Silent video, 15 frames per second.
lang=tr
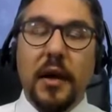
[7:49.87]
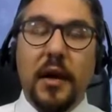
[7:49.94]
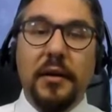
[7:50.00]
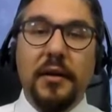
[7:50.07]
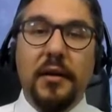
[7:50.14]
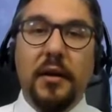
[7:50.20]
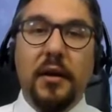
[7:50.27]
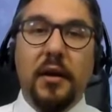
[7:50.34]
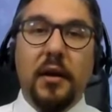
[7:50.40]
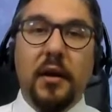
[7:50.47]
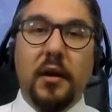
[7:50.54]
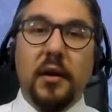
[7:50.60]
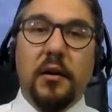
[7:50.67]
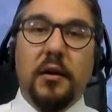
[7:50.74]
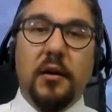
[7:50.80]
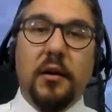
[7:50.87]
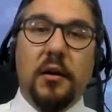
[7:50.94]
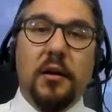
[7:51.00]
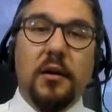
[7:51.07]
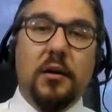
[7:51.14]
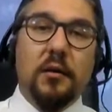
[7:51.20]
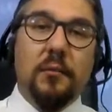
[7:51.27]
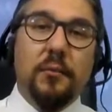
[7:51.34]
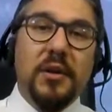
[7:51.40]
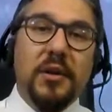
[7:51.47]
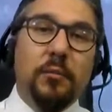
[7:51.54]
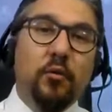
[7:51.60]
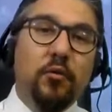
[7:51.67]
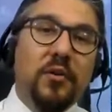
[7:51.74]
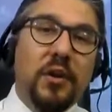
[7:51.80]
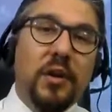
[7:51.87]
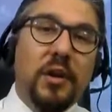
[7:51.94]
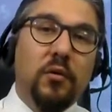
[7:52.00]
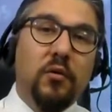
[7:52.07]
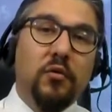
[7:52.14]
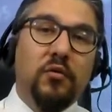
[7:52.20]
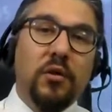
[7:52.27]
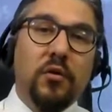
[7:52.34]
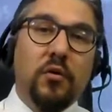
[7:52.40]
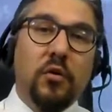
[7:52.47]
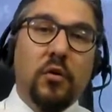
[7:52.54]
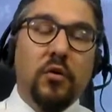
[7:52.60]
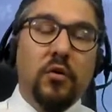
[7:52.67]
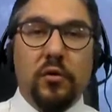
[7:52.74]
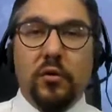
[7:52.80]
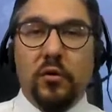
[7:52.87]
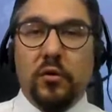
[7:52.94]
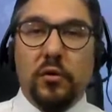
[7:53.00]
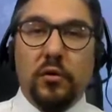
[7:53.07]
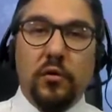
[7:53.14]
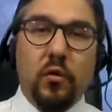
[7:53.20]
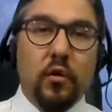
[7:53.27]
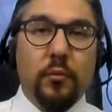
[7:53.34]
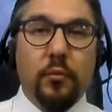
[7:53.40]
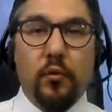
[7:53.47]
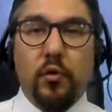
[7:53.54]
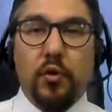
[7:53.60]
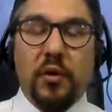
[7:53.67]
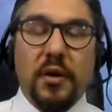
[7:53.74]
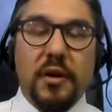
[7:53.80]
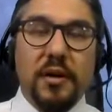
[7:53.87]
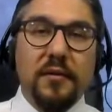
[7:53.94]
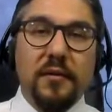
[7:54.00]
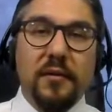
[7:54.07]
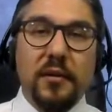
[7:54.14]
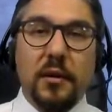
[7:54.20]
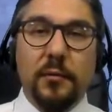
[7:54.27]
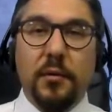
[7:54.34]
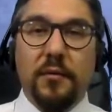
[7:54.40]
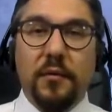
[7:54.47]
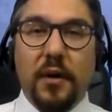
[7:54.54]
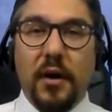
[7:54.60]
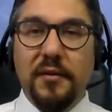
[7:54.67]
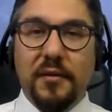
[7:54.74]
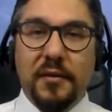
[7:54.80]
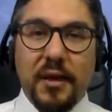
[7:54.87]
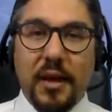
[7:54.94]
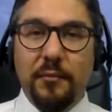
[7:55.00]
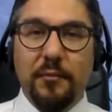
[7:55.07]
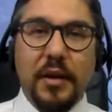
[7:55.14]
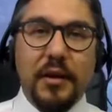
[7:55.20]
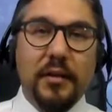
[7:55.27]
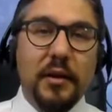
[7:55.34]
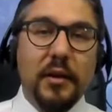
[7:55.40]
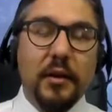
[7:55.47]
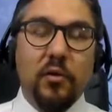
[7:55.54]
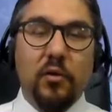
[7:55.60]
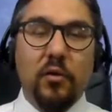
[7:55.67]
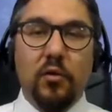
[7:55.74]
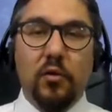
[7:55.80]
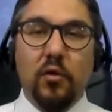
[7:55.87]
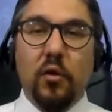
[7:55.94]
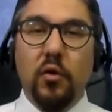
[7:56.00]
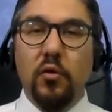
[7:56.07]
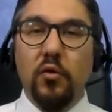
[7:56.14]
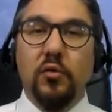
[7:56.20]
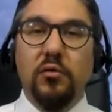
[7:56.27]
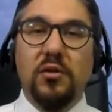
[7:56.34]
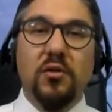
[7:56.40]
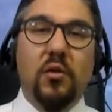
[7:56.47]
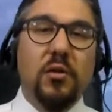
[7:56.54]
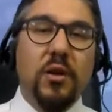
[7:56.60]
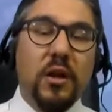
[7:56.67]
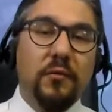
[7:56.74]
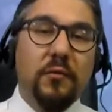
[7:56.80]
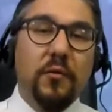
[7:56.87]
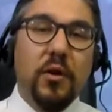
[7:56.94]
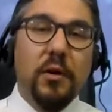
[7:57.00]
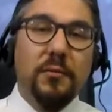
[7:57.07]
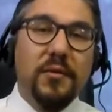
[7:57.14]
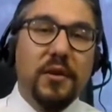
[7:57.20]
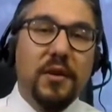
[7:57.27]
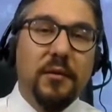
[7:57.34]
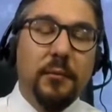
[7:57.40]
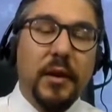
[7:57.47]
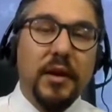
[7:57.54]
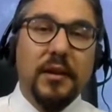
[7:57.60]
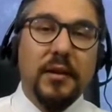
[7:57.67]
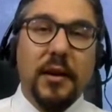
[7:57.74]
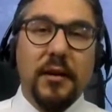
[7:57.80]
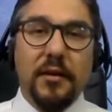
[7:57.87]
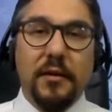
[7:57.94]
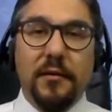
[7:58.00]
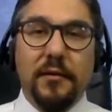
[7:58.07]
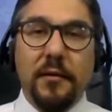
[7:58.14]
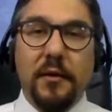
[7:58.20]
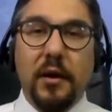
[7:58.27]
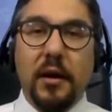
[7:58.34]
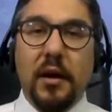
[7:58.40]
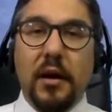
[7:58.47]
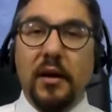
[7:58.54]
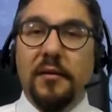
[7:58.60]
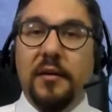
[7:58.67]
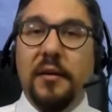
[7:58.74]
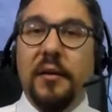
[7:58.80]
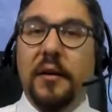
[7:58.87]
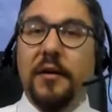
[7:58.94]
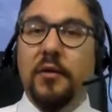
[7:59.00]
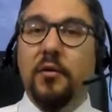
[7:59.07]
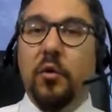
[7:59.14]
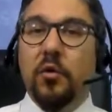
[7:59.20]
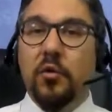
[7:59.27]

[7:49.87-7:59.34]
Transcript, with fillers: Yani e, biz bu sene yüzde dört, dört buçuk arasında bir faizi tam net değil çünkü 4.4 FOMC beklentisi seneye de